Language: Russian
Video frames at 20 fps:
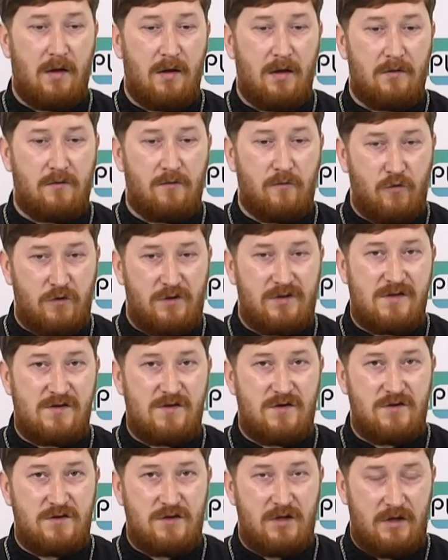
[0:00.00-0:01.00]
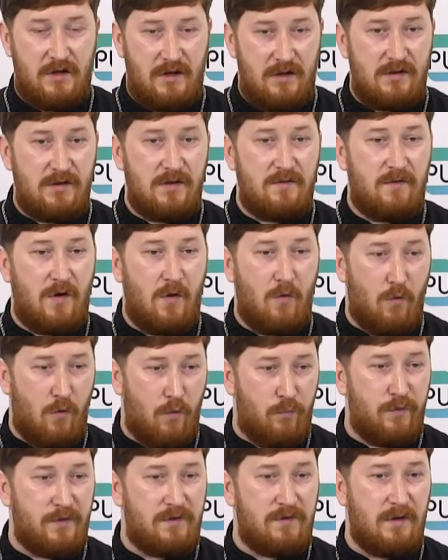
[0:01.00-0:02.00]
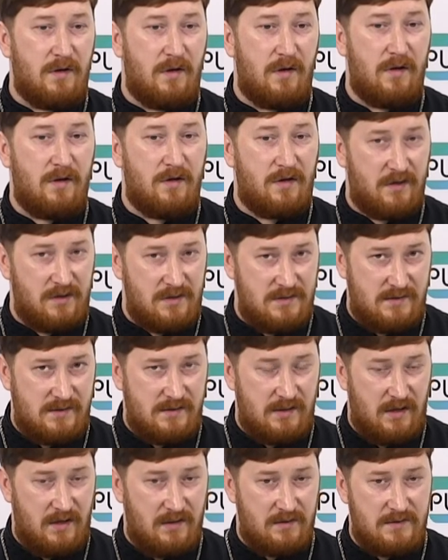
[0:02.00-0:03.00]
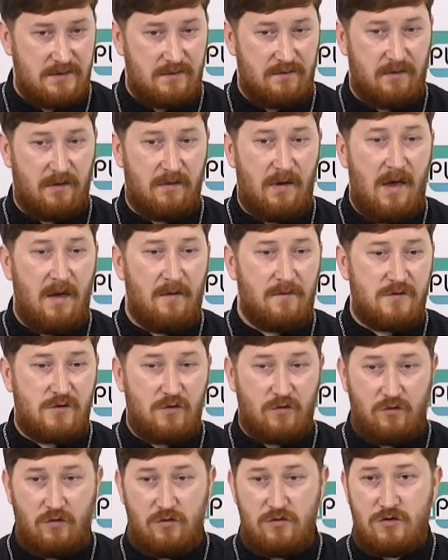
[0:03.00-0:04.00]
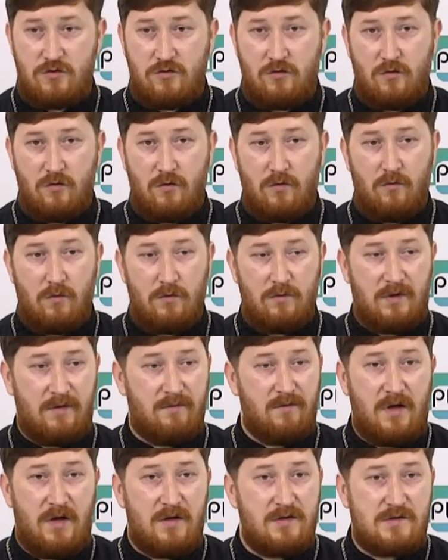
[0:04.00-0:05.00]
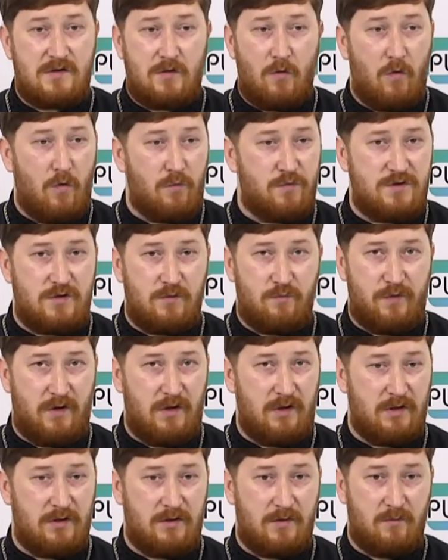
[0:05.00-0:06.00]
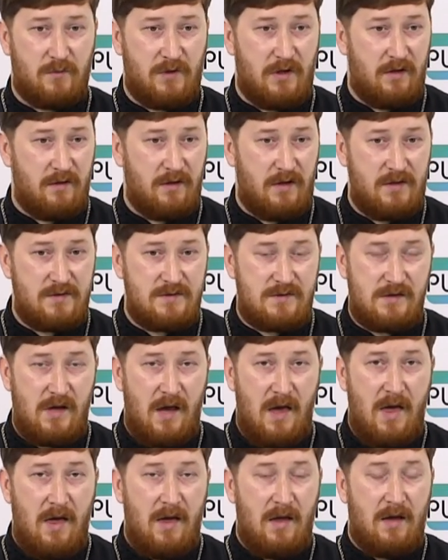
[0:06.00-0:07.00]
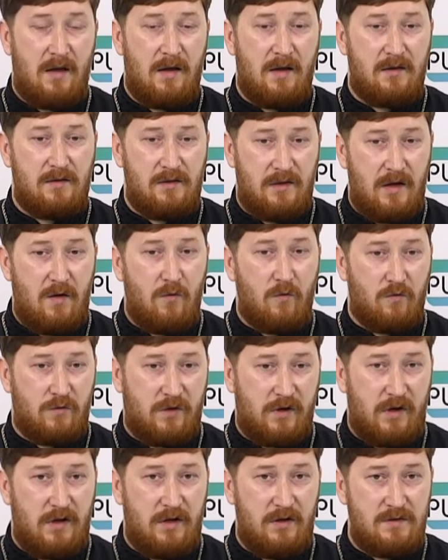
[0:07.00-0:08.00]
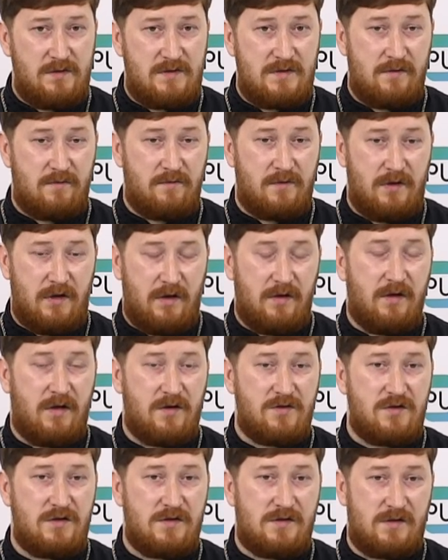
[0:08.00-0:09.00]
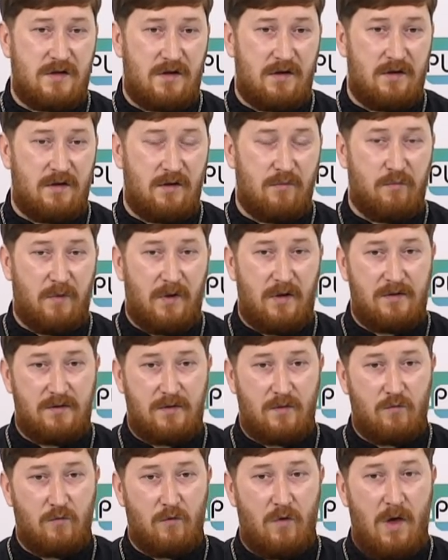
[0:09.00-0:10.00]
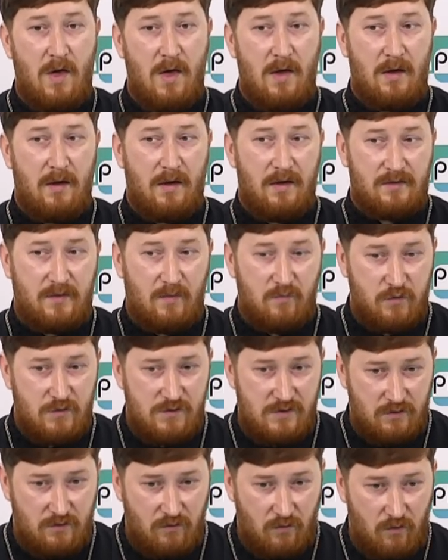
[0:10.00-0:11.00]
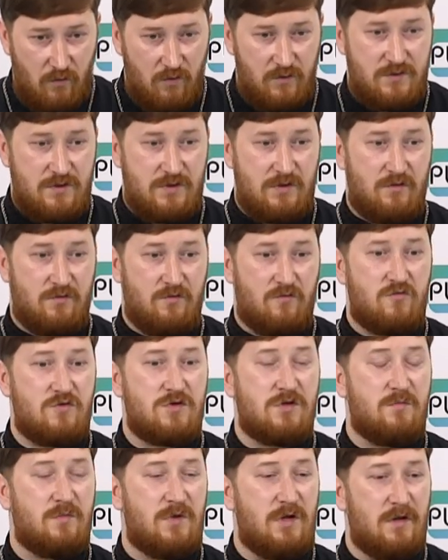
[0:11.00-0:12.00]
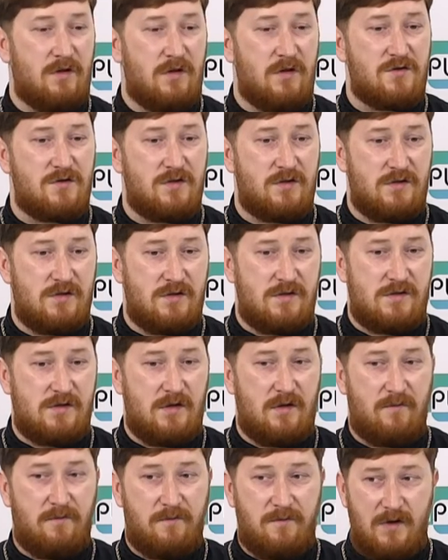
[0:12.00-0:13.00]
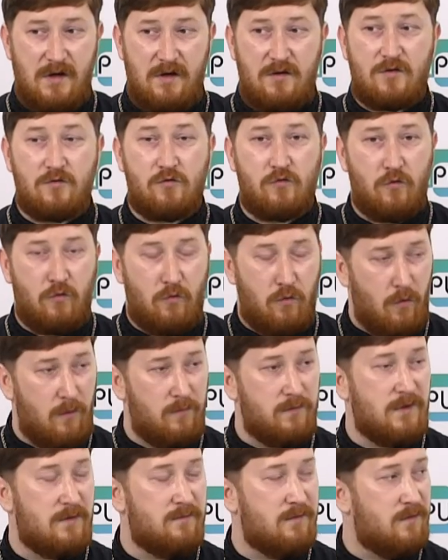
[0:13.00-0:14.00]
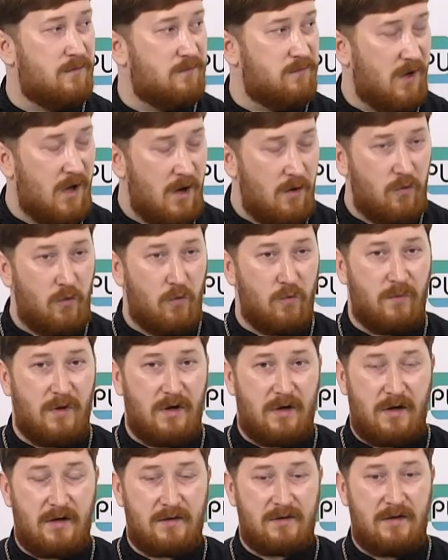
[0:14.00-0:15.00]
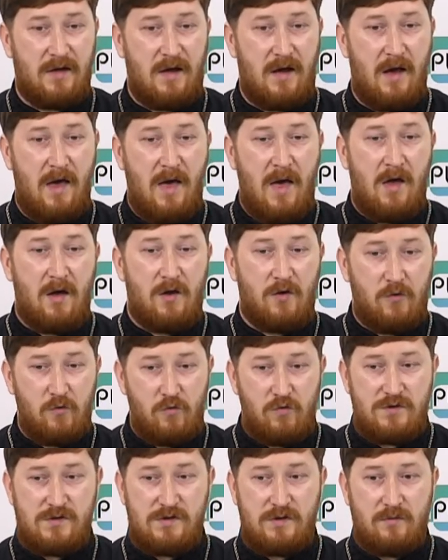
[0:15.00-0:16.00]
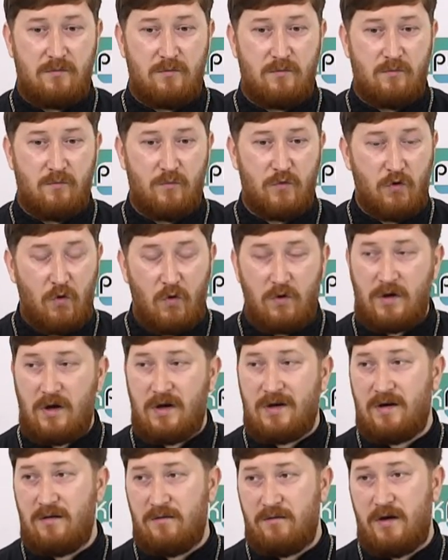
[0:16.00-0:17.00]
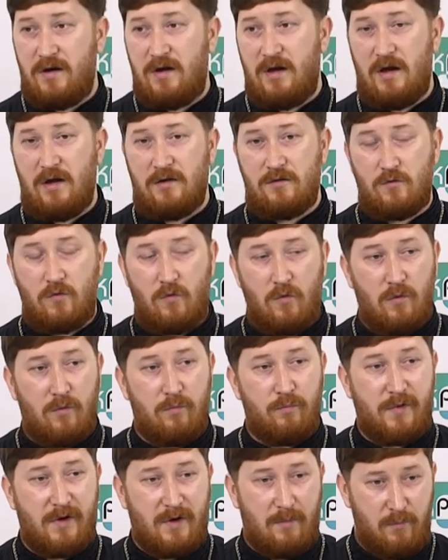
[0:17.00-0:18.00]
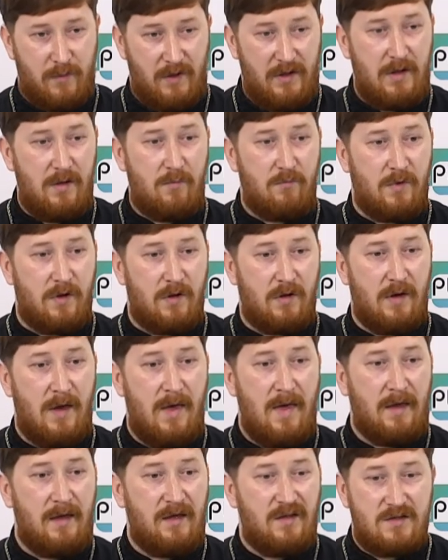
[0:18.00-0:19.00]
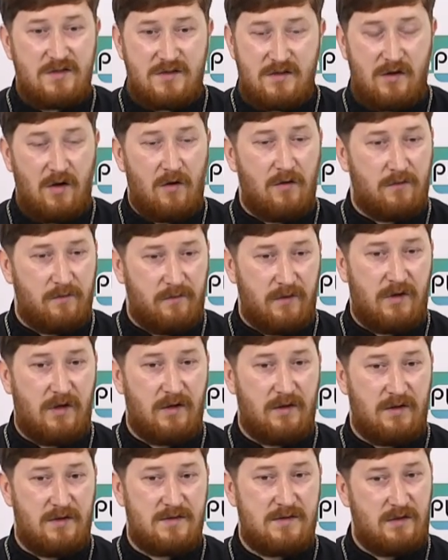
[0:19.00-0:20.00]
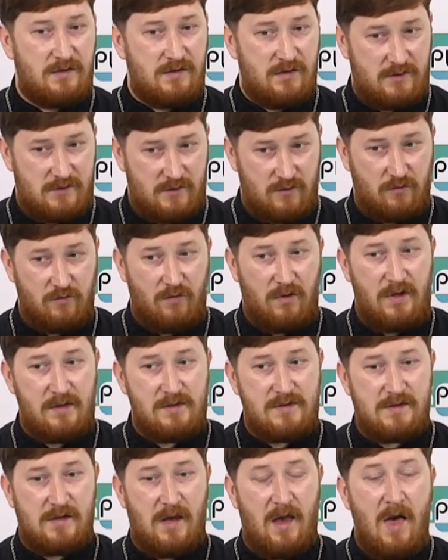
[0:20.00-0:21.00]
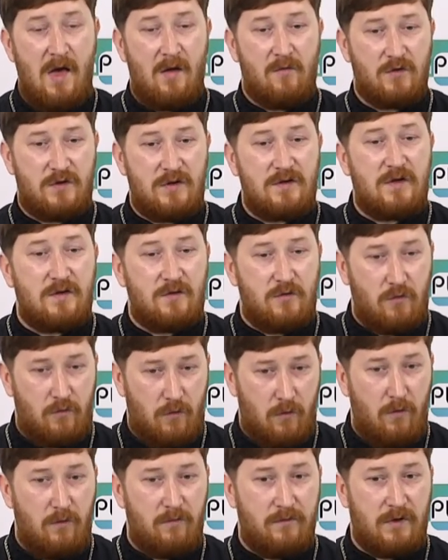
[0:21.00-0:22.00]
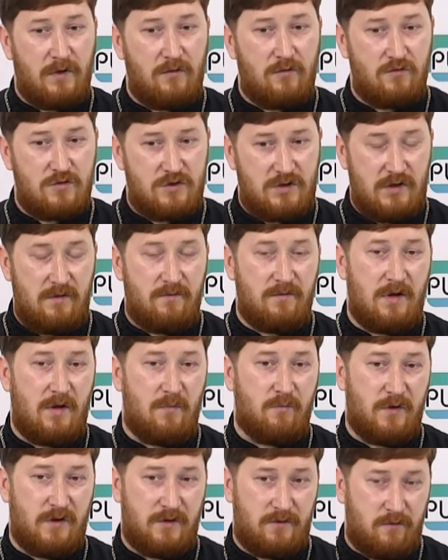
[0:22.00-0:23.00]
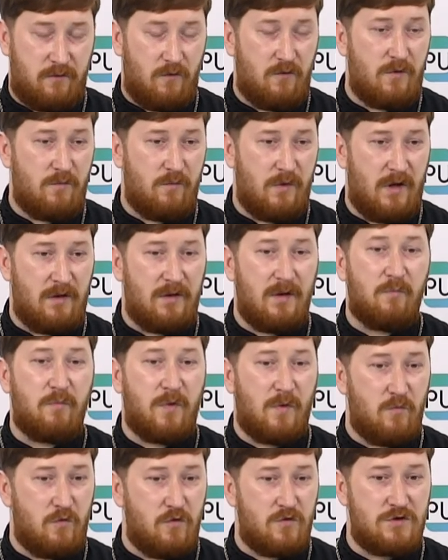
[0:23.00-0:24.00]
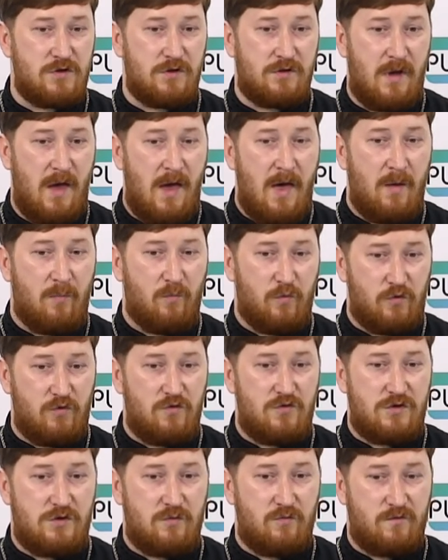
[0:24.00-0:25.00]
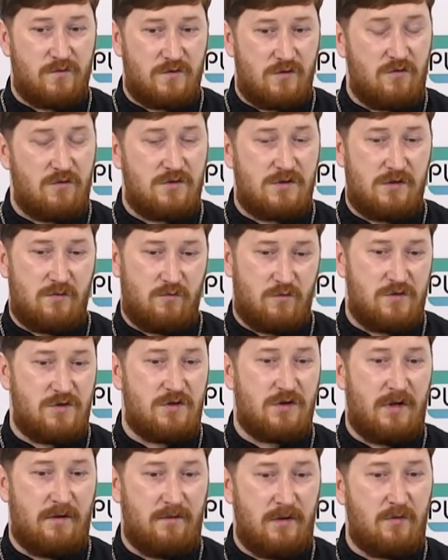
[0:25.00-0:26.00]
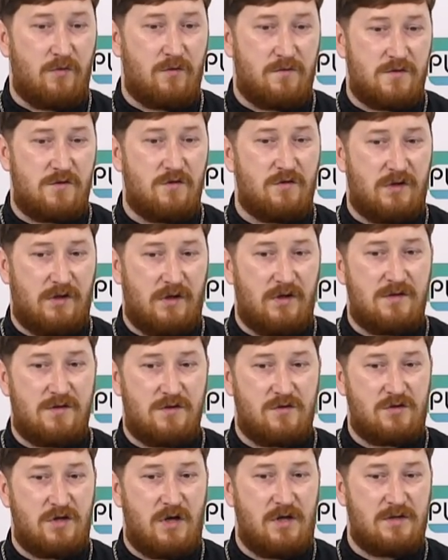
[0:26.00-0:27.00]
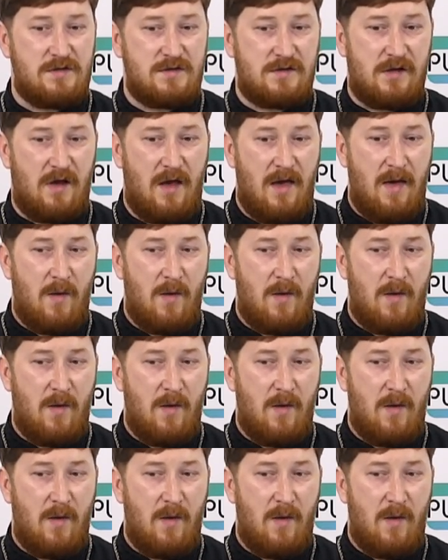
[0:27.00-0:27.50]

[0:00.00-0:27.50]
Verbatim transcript: э, двухтысячелетнего опыта христианства. Все то, что является общепринятым для нас, а, для украинцев, для нашей страны. Поэтому это будет очень нужным для наших детей. Век духовного вакуума, когда люди много говорят о проблемах и не знают выхода из этих ситуаций, вот эта духовно-душевная платформа, она поможет будущему взрослому человеку все-таки держаться